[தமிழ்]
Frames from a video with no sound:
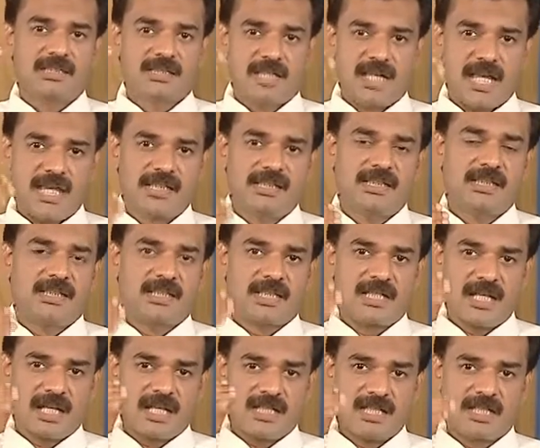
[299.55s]
தாய்கள்
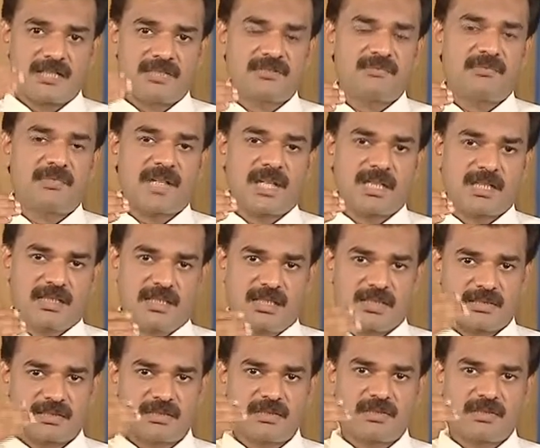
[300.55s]
நல்ல கட்டுப்பாட்டிலிருந்து